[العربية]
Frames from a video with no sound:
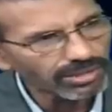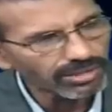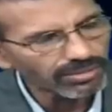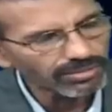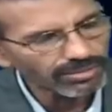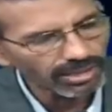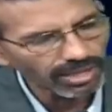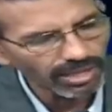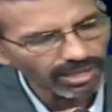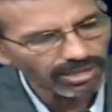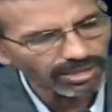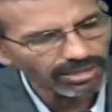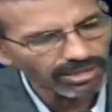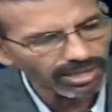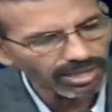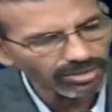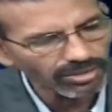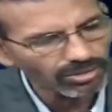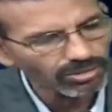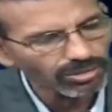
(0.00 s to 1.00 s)
مثلا
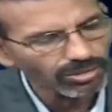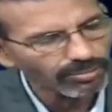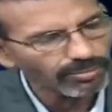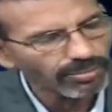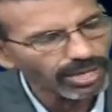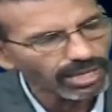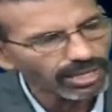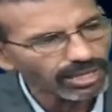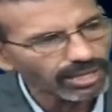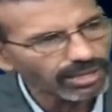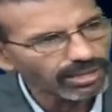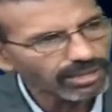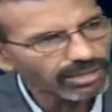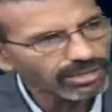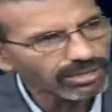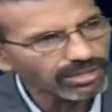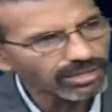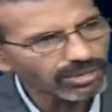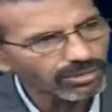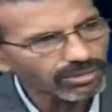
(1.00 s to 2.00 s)
قصدكم ماذا
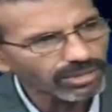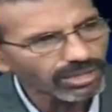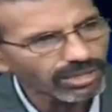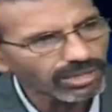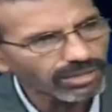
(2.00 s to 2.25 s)
للتوضيح